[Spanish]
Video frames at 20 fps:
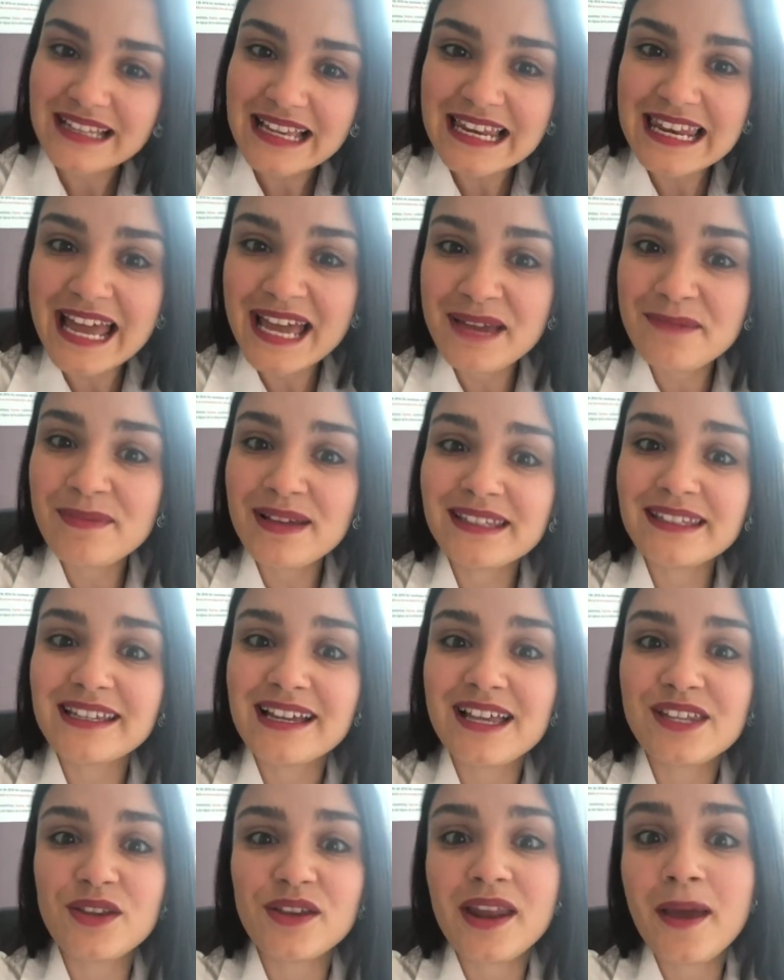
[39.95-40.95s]
Las
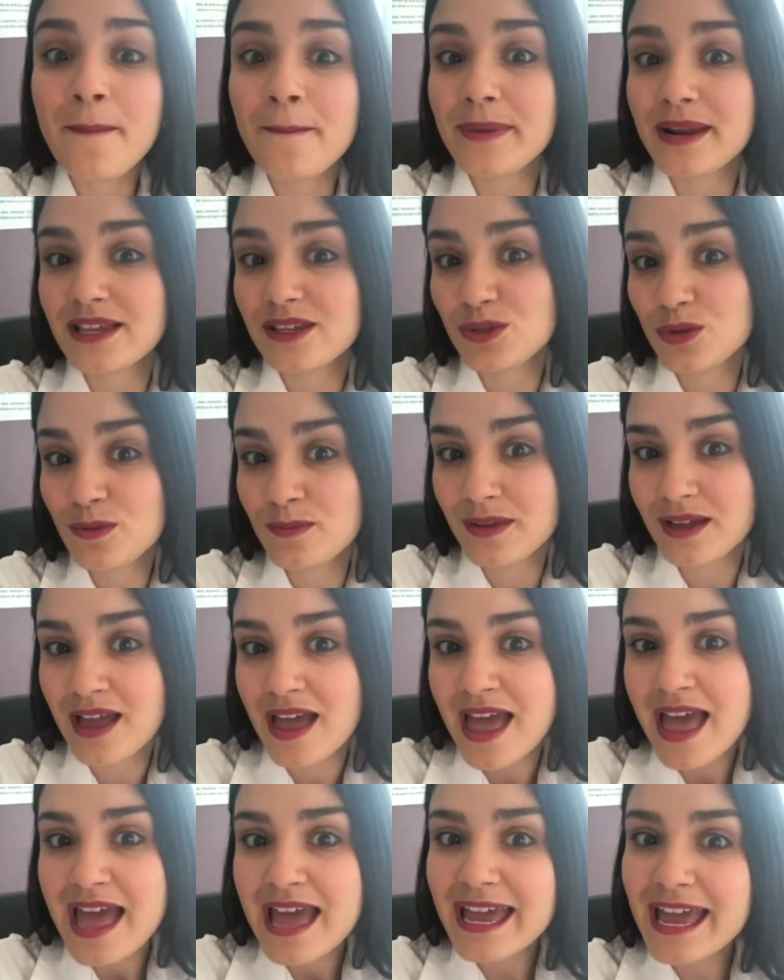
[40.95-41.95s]
investigaciones presumen
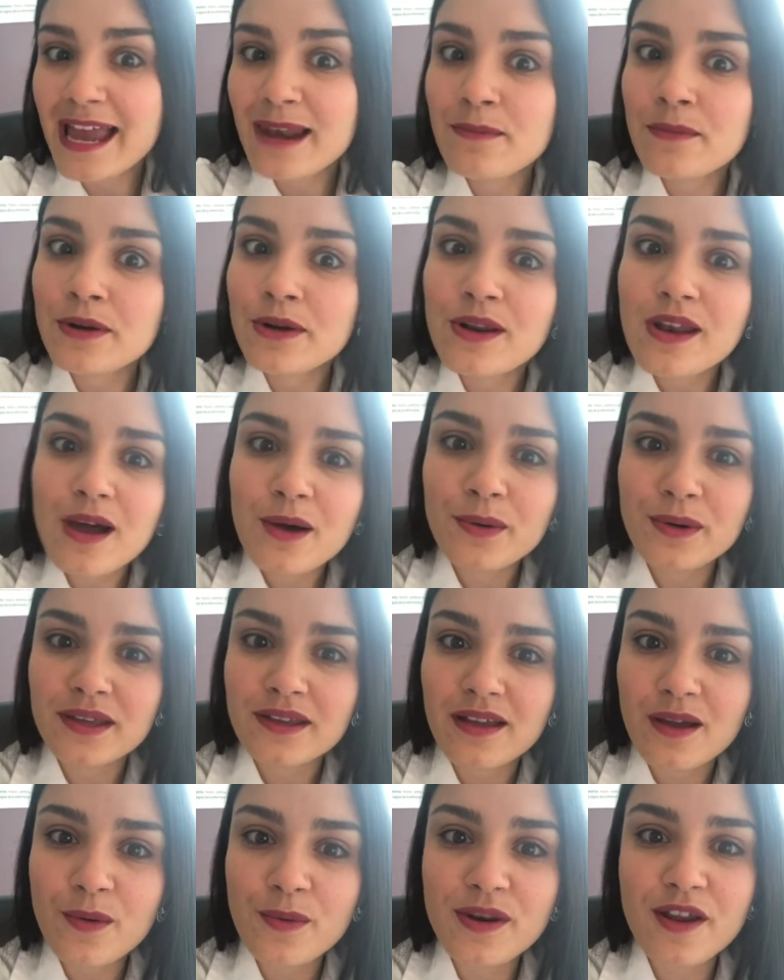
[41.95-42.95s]
que el
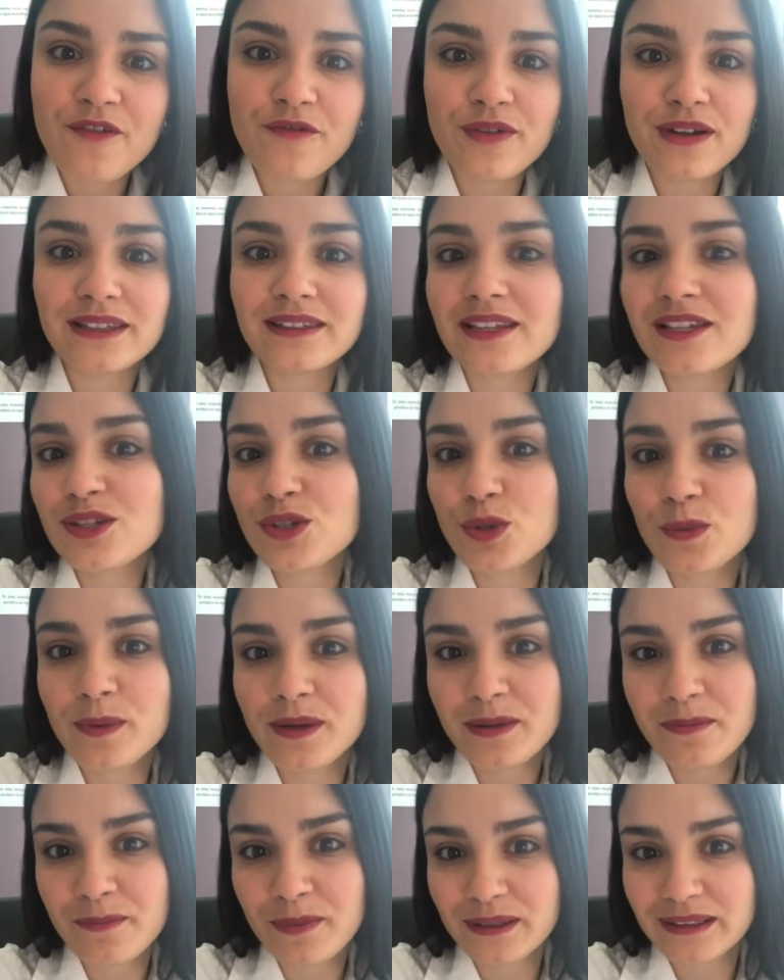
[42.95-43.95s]
monolaurín es una fuente
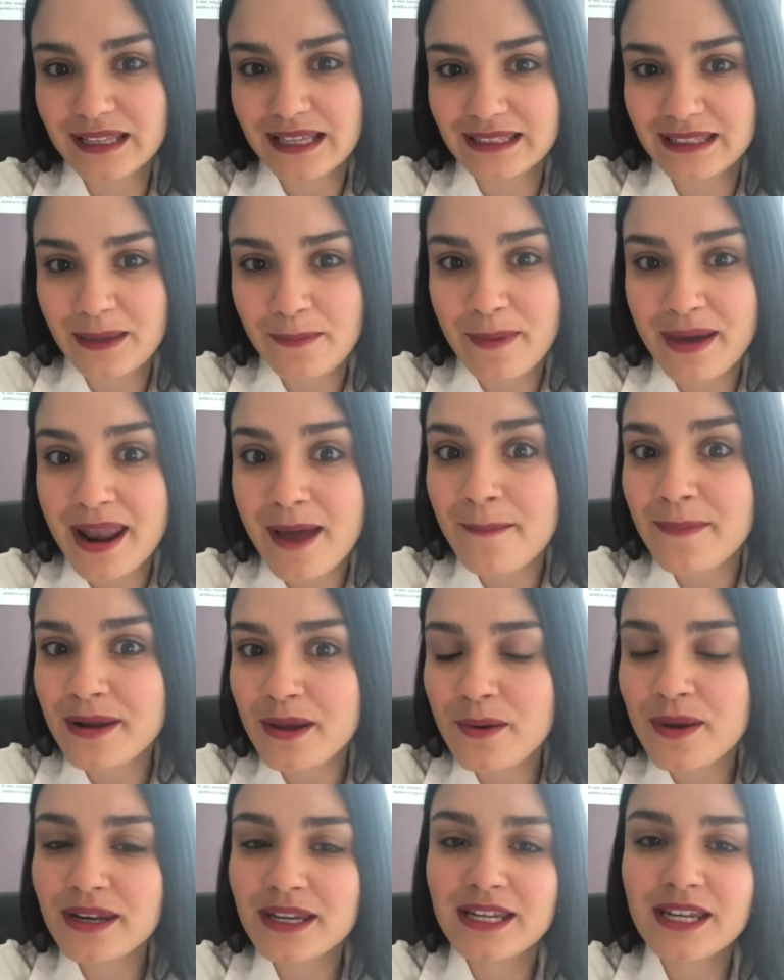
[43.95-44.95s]
súper importante para
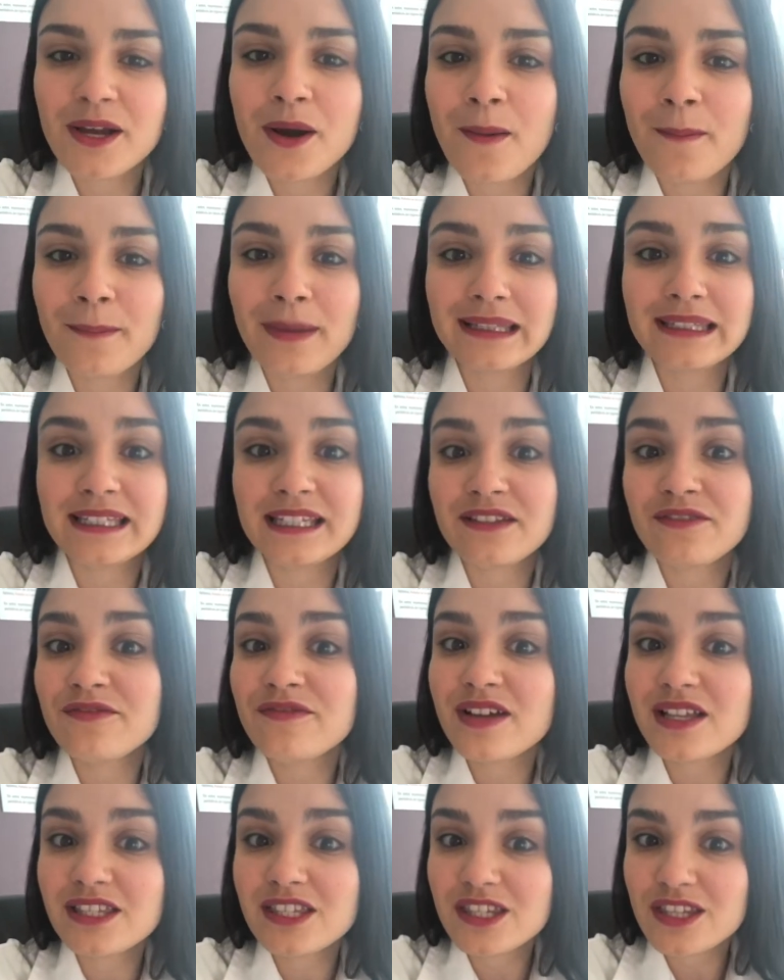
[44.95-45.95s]
prevenir y combatir
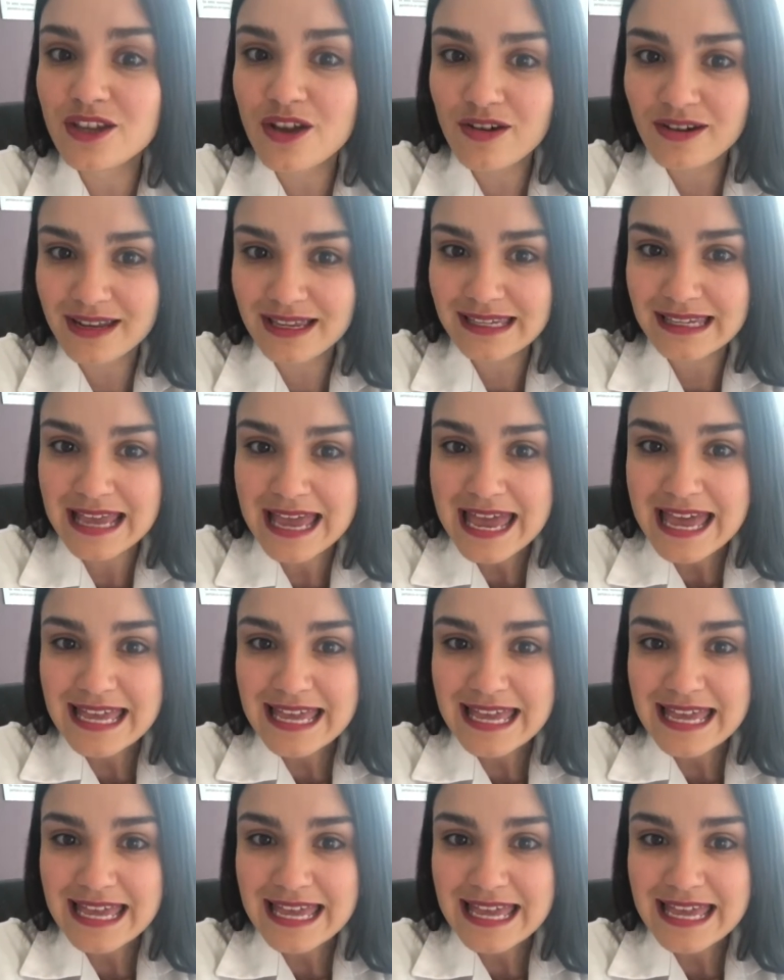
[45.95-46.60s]
infecciones,